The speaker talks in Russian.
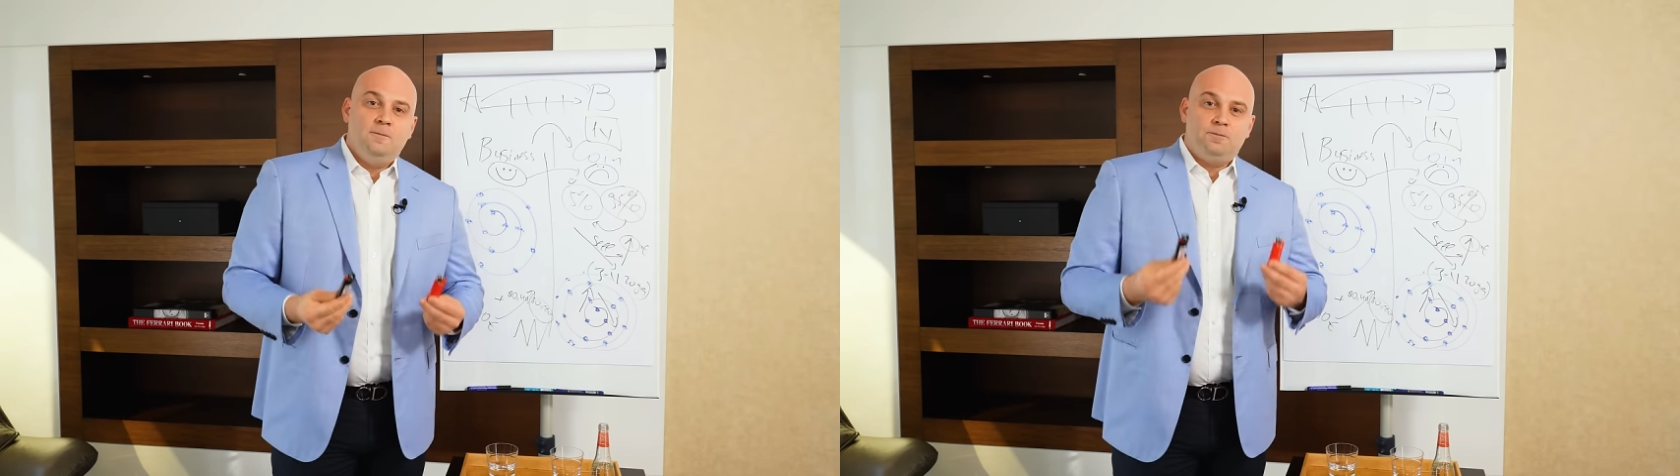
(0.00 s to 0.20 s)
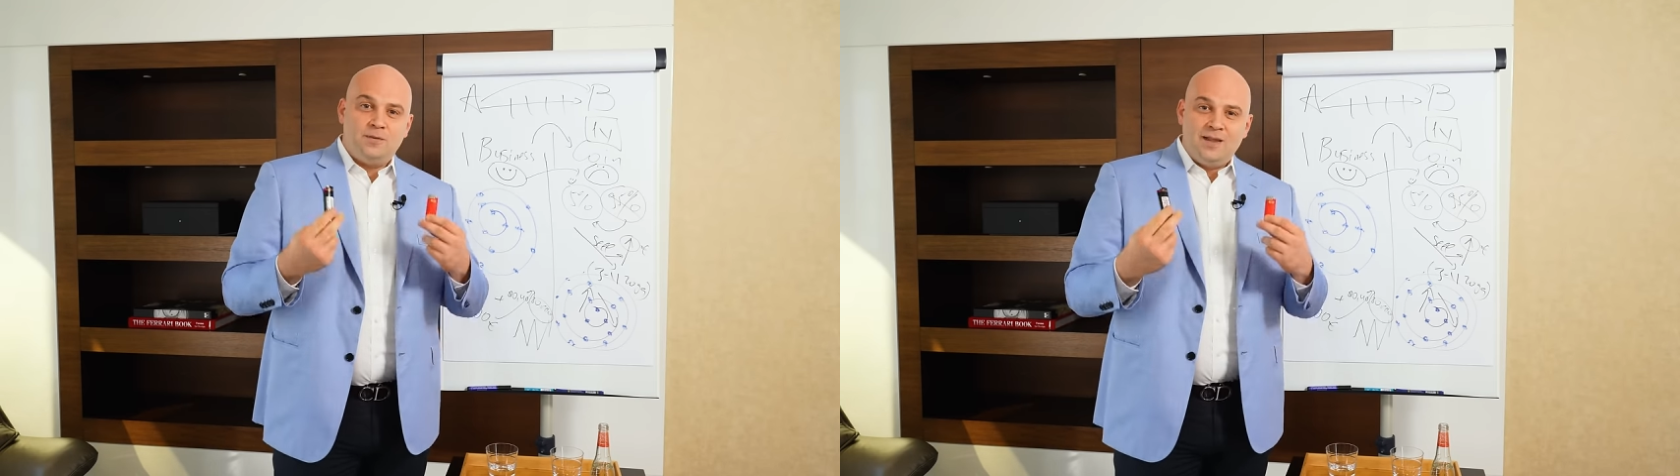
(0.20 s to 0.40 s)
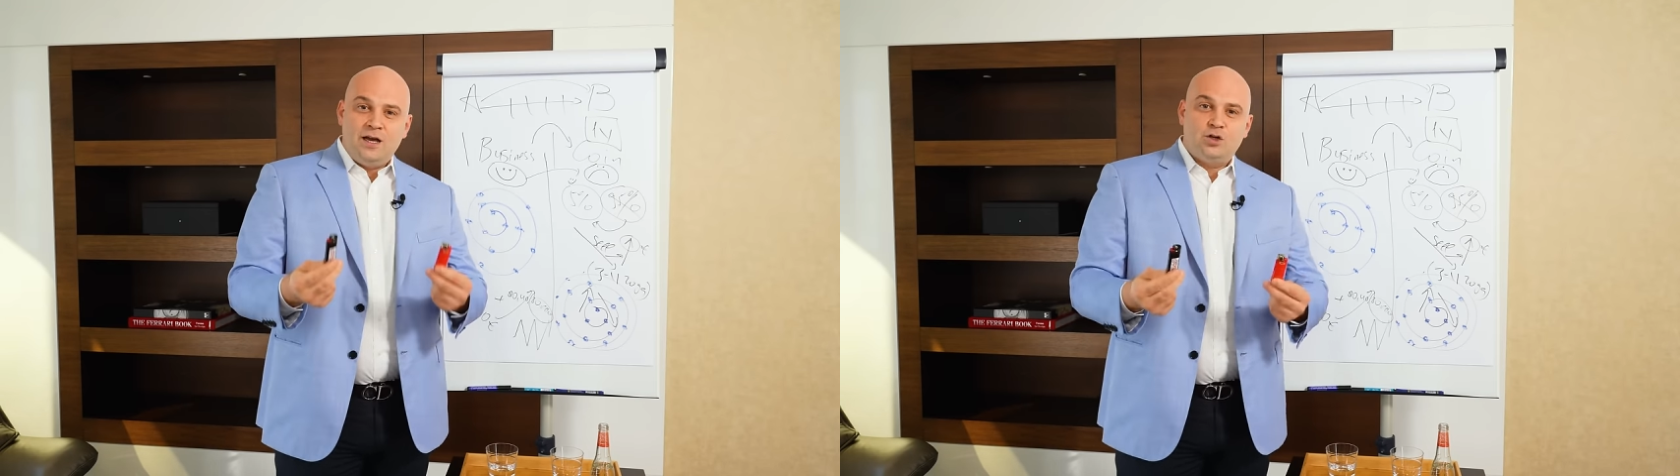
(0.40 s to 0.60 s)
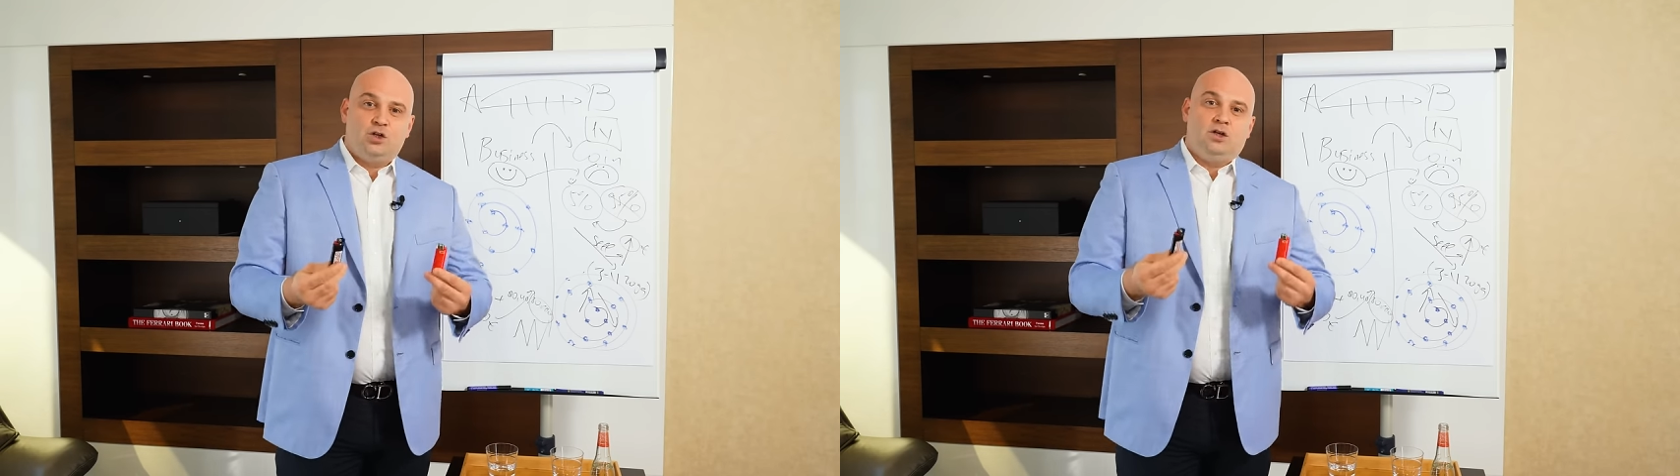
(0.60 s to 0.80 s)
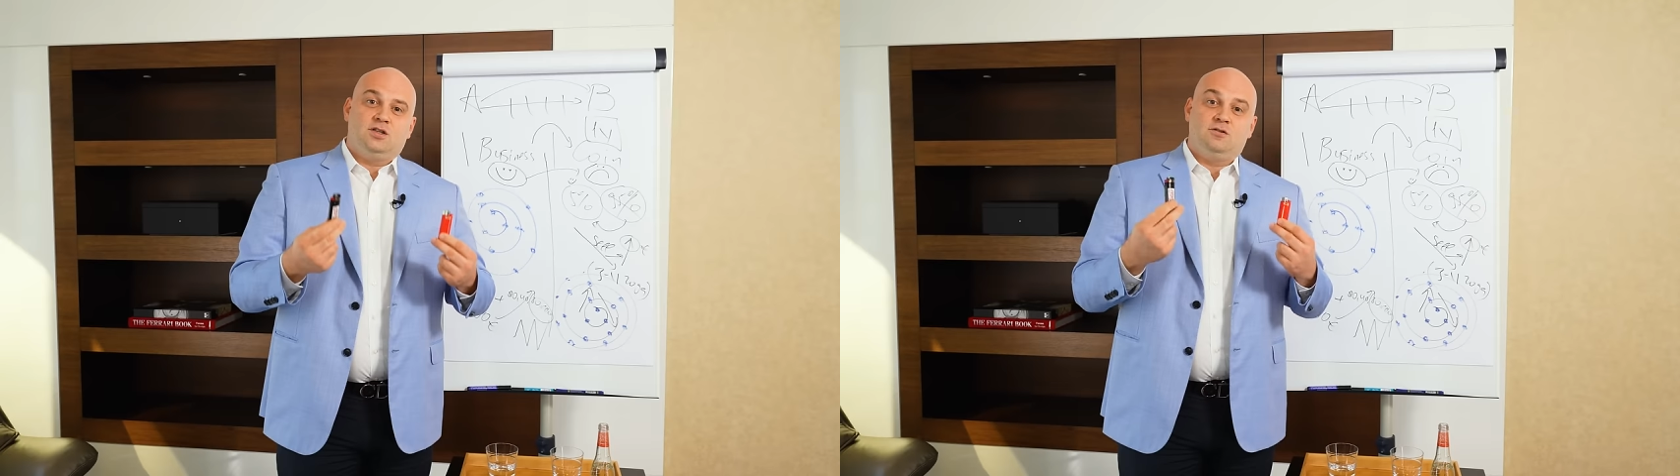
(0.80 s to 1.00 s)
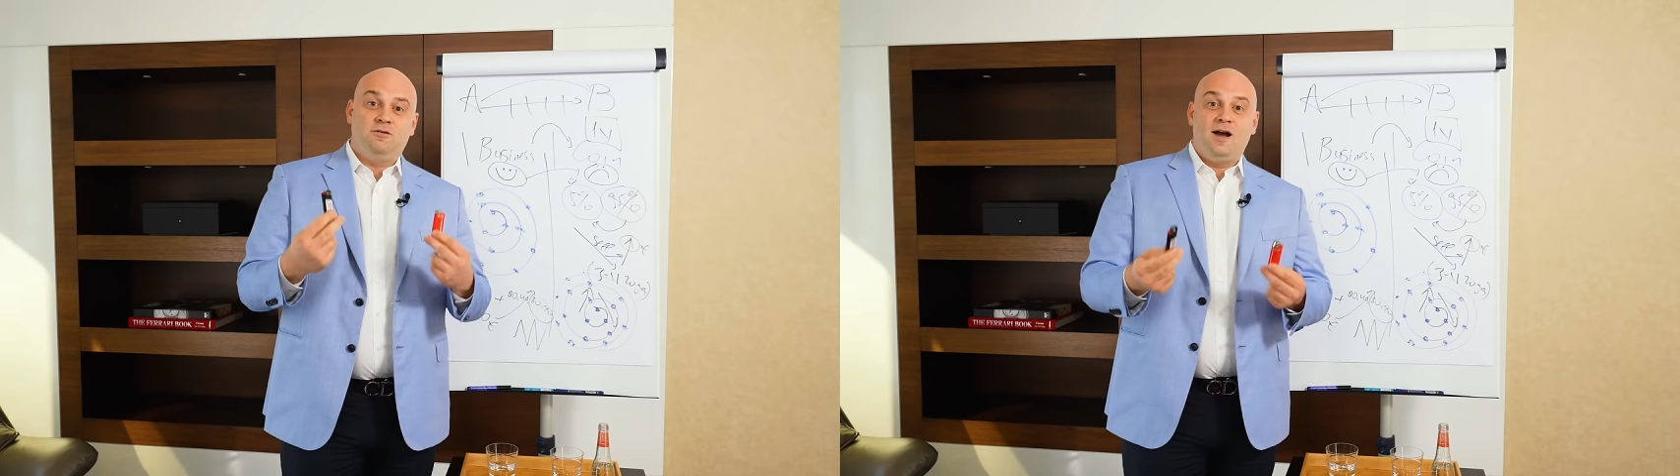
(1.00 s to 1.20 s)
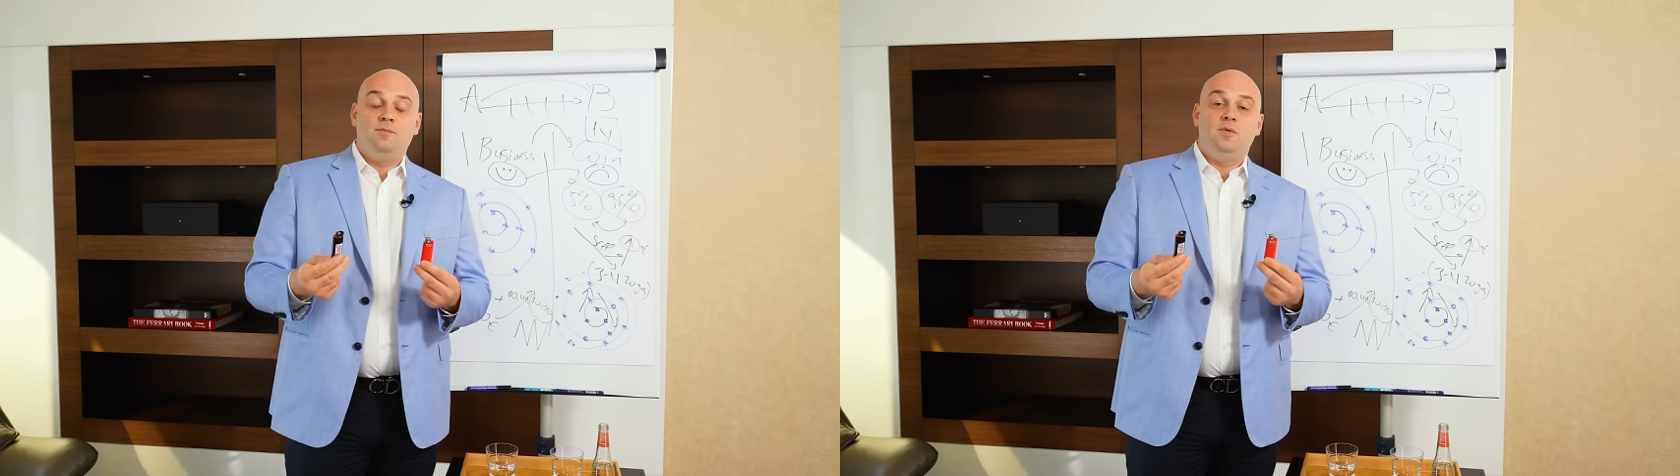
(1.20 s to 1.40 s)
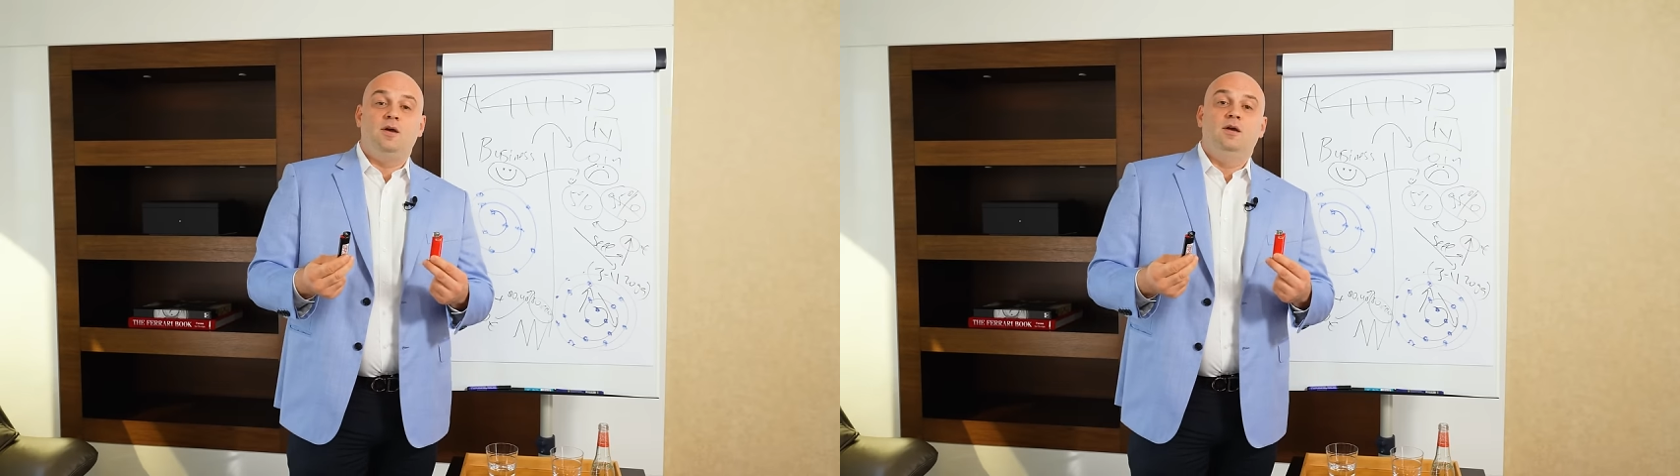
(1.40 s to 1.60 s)
Наша с
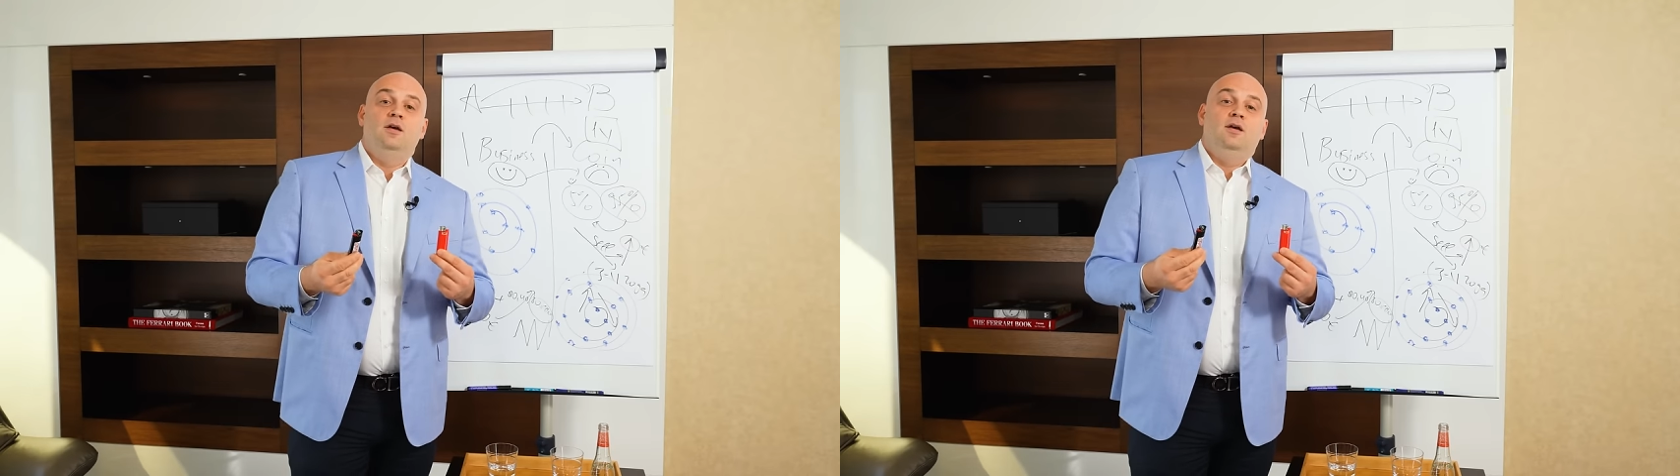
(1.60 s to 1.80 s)
вами